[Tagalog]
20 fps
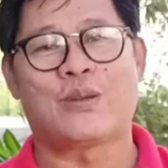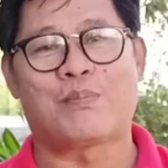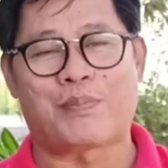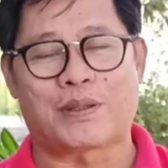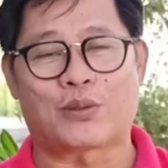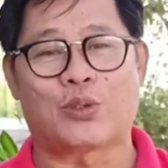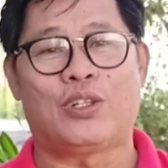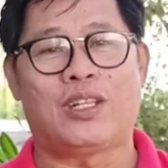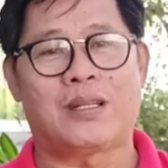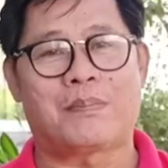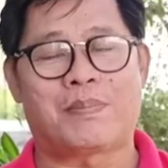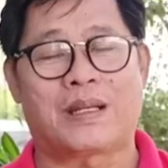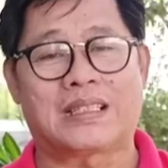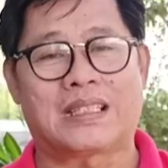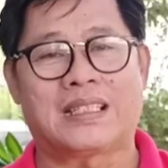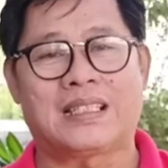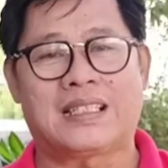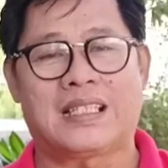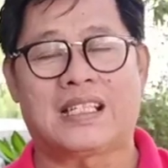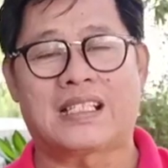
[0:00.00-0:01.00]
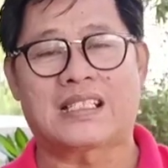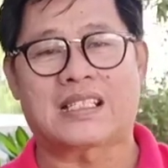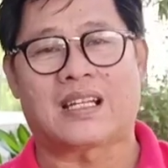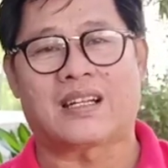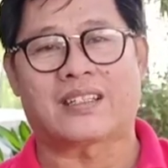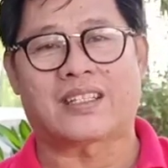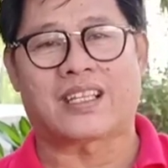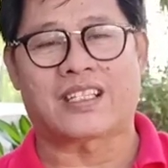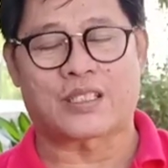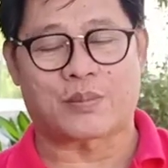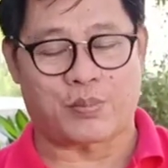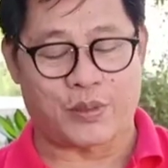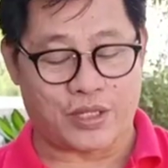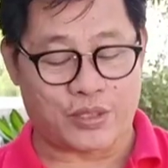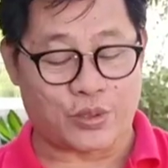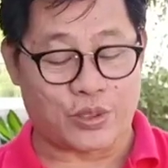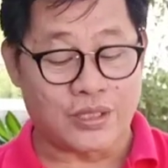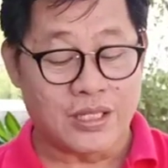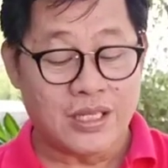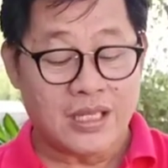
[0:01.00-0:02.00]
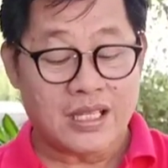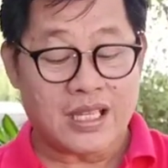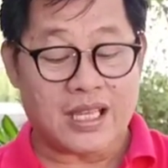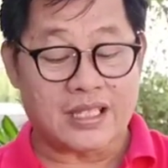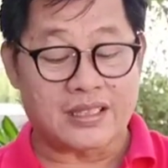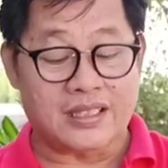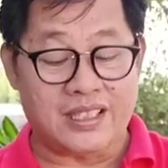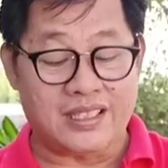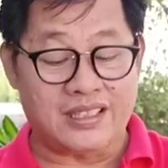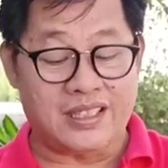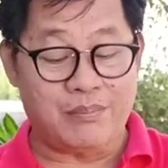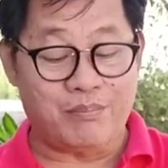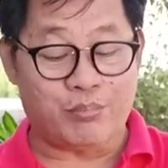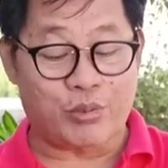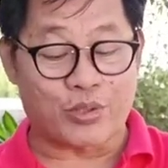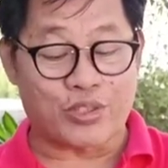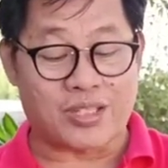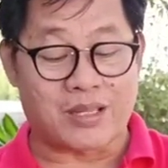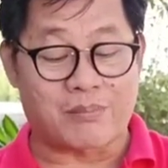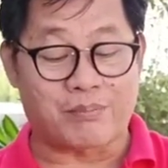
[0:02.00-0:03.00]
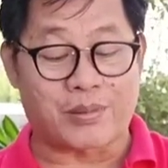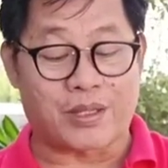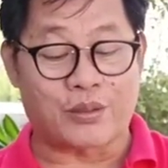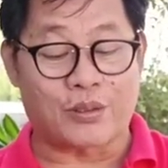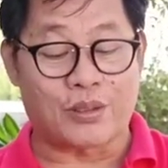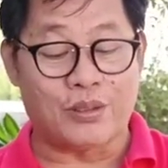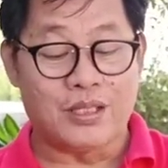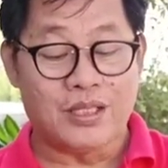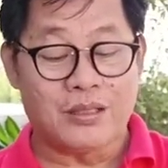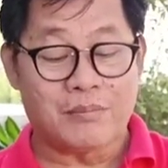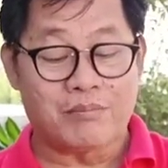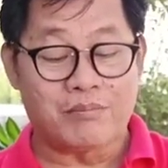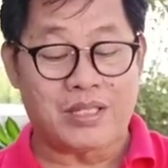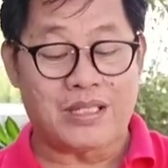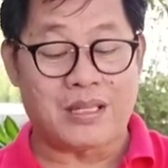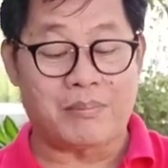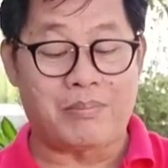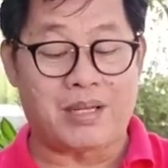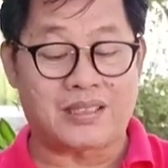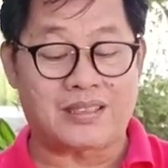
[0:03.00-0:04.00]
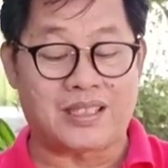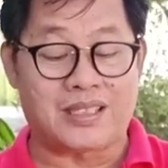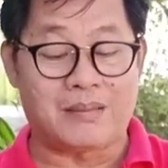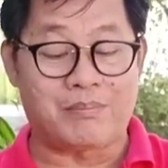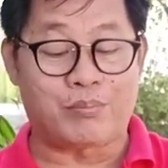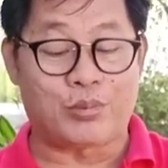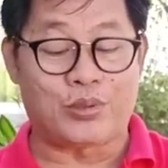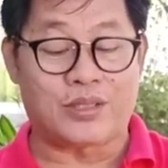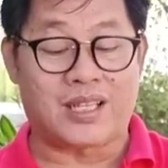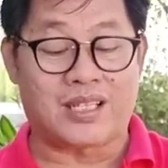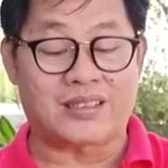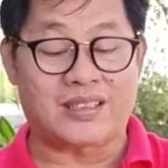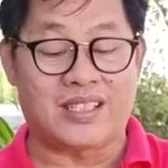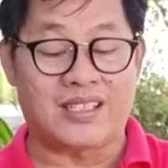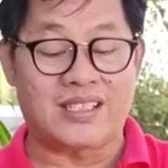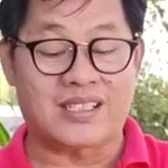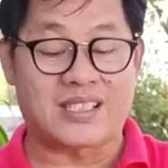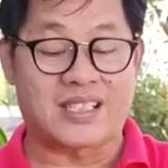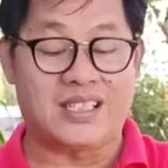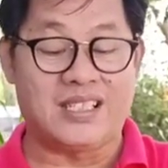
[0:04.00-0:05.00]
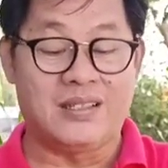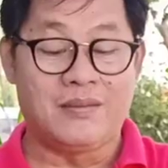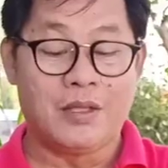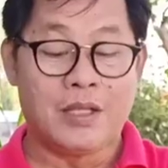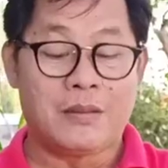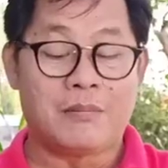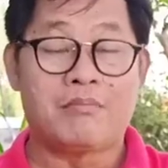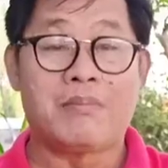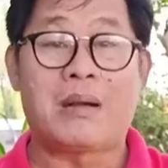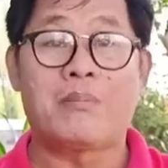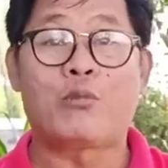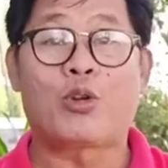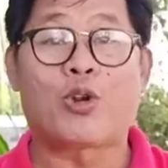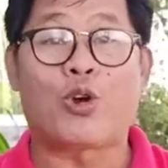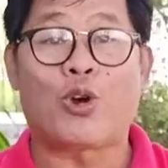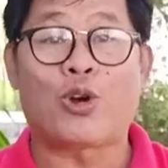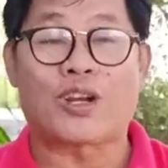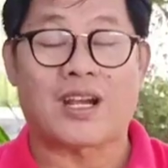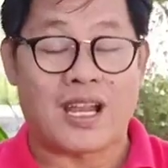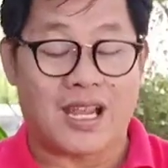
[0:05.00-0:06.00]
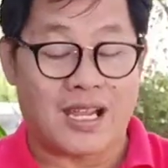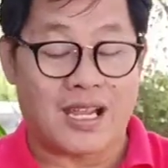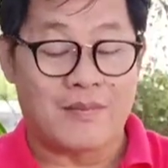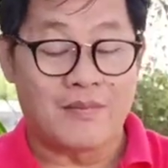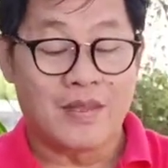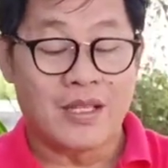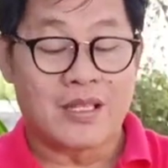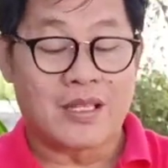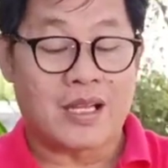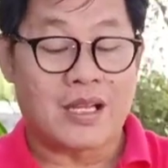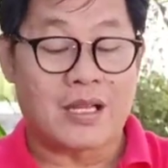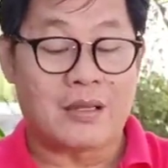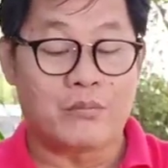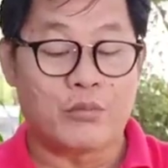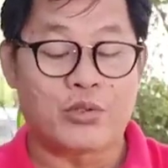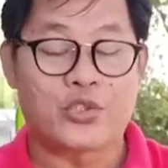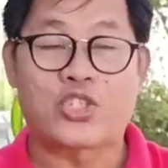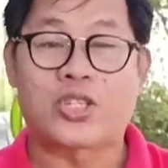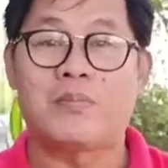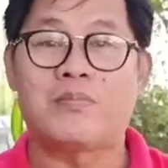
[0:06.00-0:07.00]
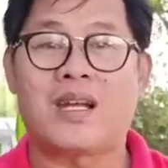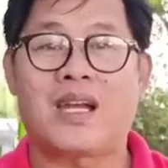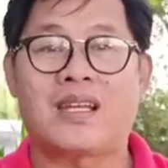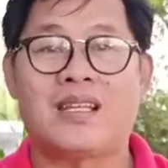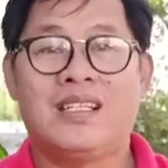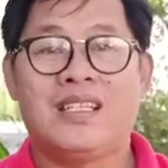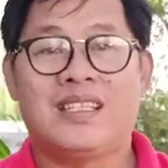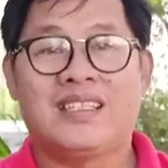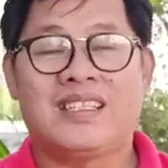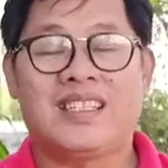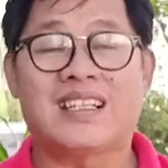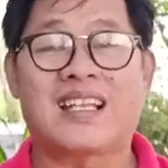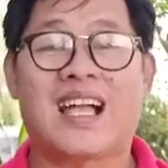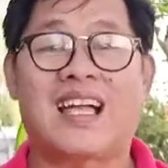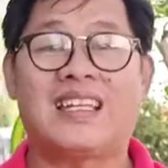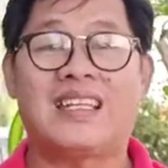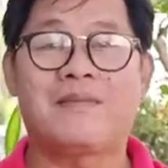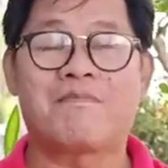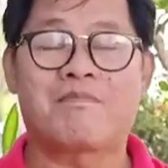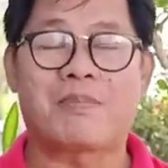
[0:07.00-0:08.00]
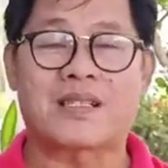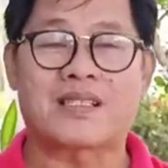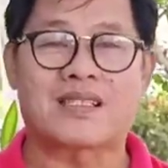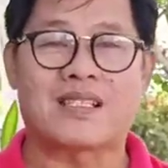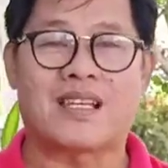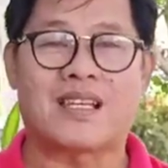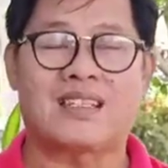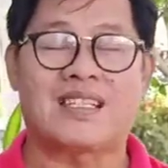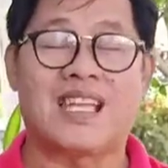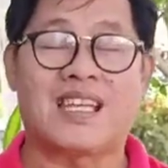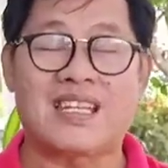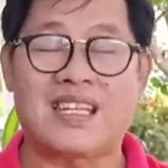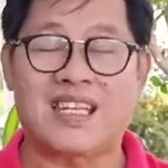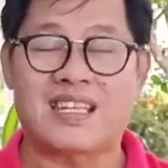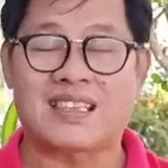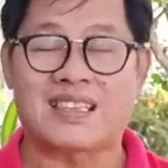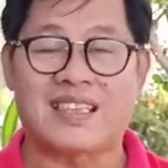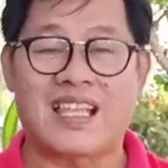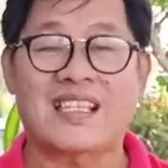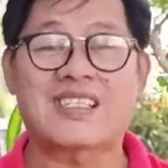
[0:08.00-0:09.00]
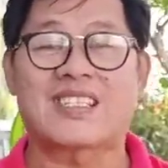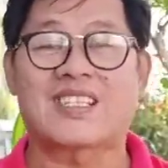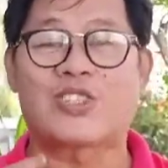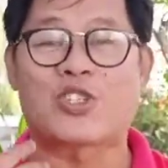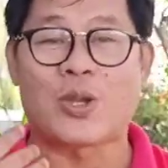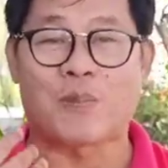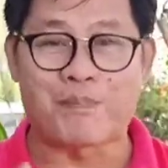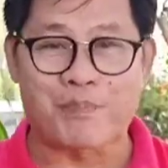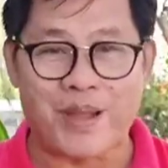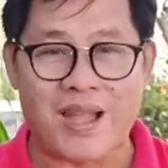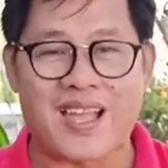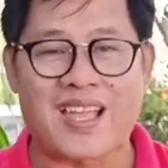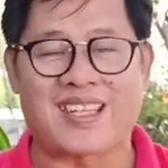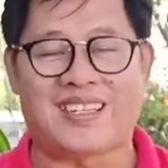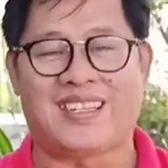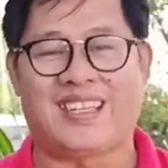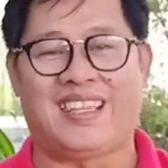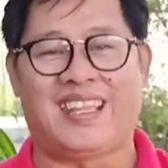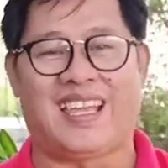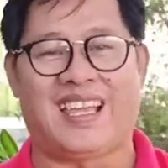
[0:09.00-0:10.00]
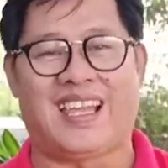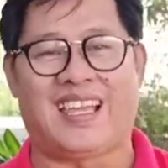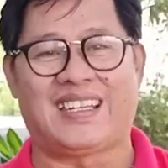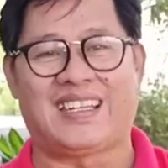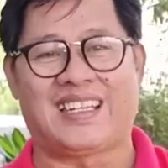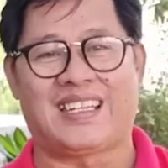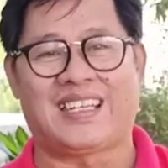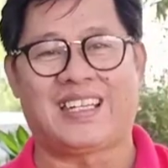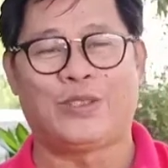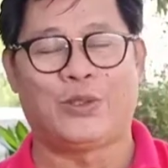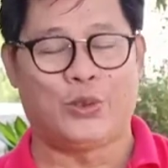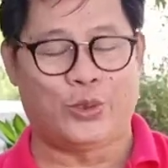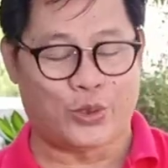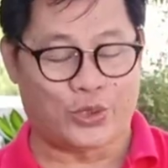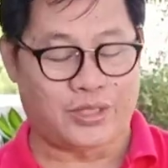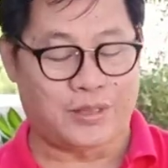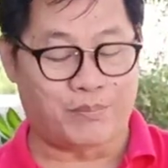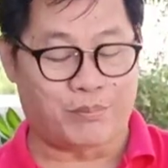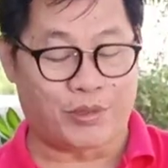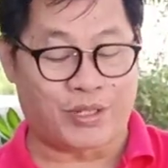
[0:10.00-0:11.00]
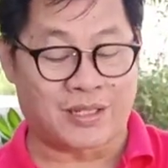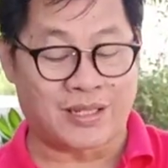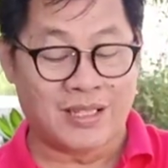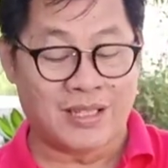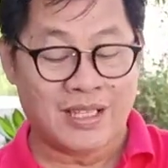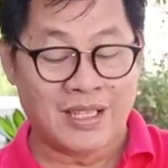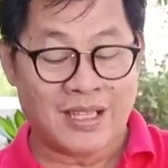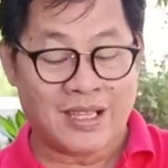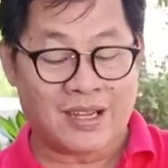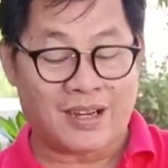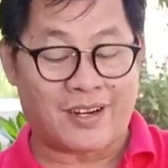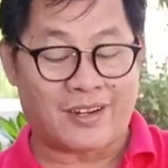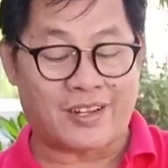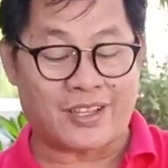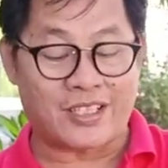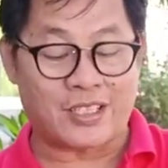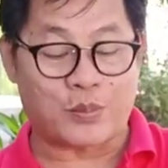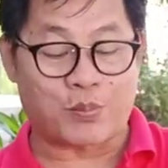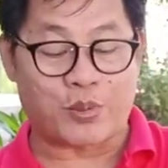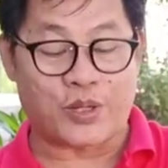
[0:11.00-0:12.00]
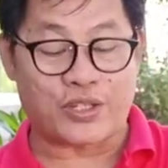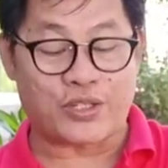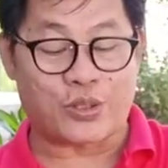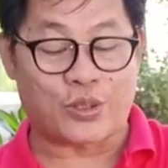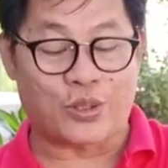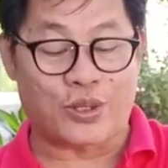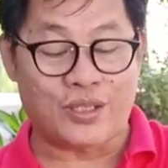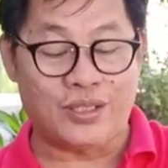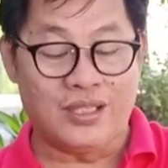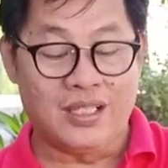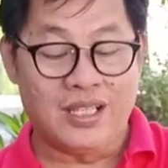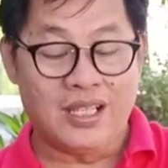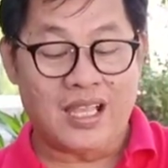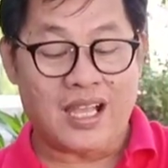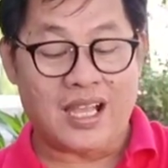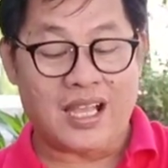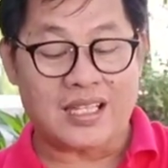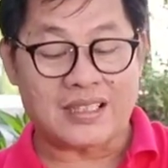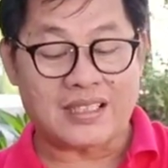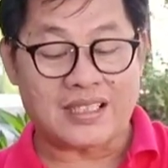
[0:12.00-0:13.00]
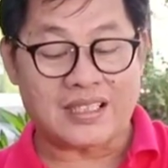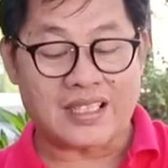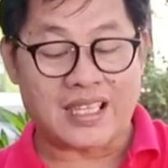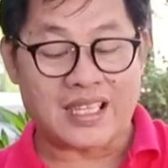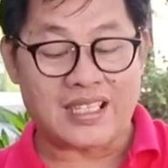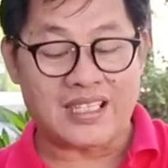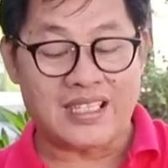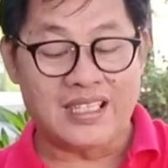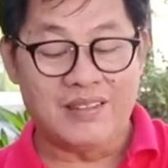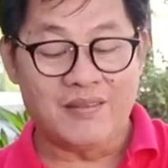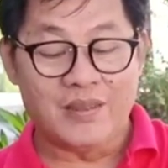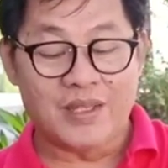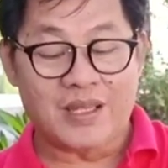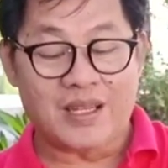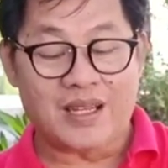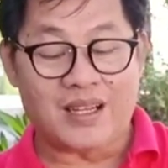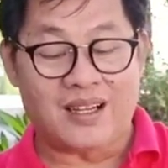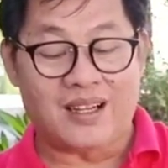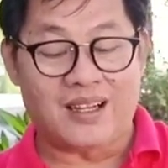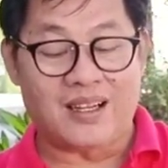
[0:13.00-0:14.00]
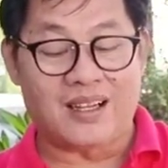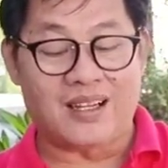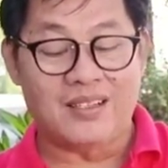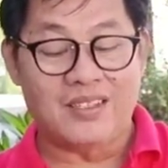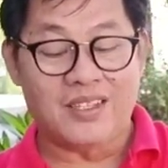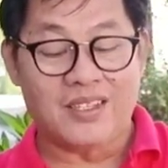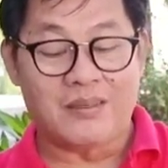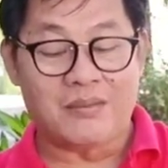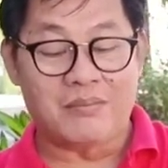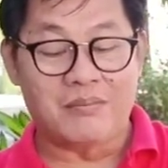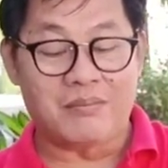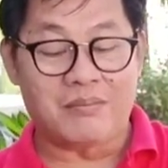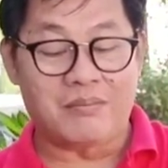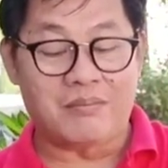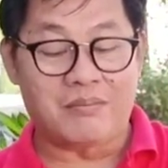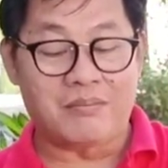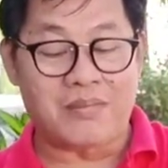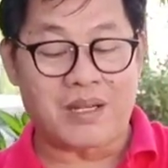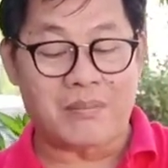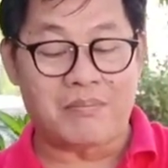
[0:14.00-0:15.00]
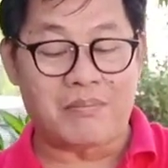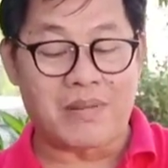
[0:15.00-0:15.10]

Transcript: inyong patuloy na pagtangkilik sa Heart Expression. At ganyan din po, syempre, no? Binabati rin po natin si Ma'am Cora uh, Muchima na galing pa sa, na, nasa Japan. Ayan, na nanonood po ng Heart Expression. At kay uh, uh,